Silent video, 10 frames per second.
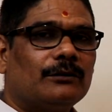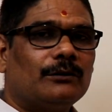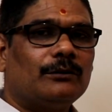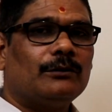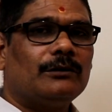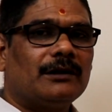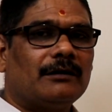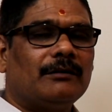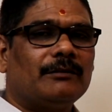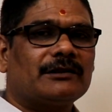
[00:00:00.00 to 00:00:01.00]
गुरु
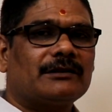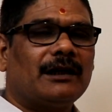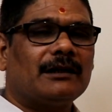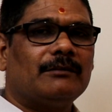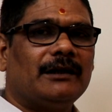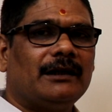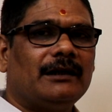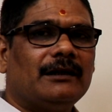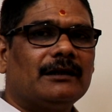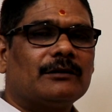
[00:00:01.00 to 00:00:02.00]
नवम स्थान में
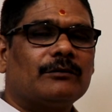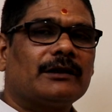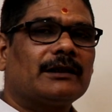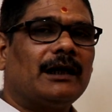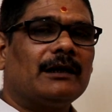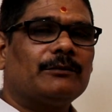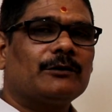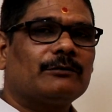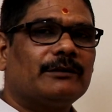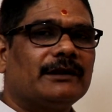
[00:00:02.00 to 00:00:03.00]
है क्योंकि
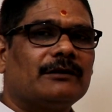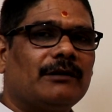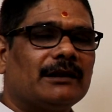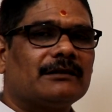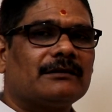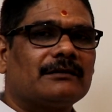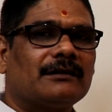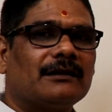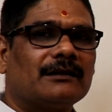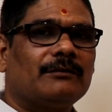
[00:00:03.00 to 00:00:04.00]
कालपुरुष में ये द्वादश
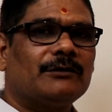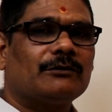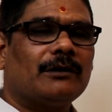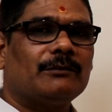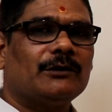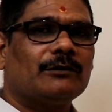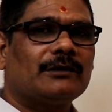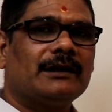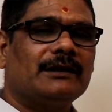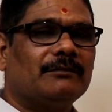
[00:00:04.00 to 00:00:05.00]
स्थान का भी स्वामी
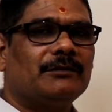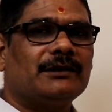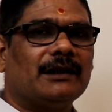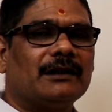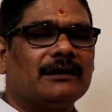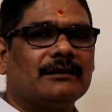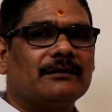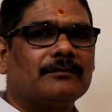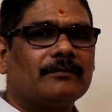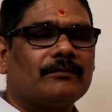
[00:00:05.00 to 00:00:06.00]
होता है ये भी
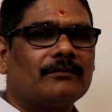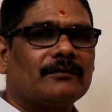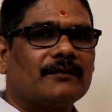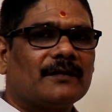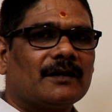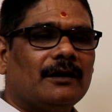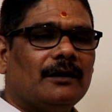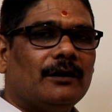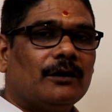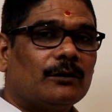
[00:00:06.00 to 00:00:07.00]

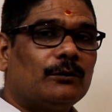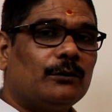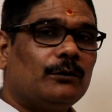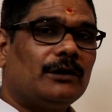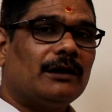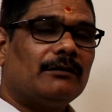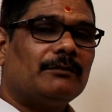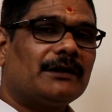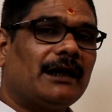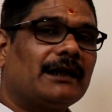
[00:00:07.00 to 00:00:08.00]
जानेंगे गुरु
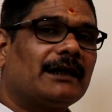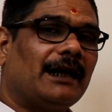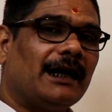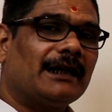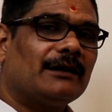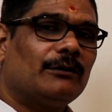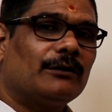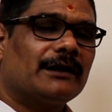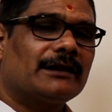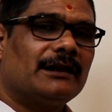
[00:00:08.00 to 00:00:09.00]
नवम का कारक
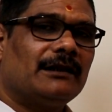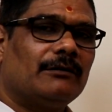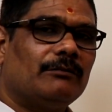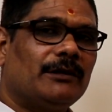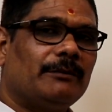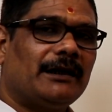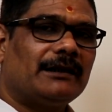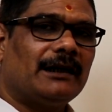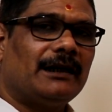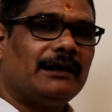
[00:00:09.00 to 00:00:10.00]
होकर के नवम में
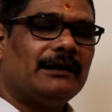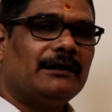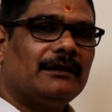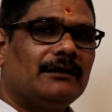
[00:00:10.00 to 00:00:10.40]
बैठा है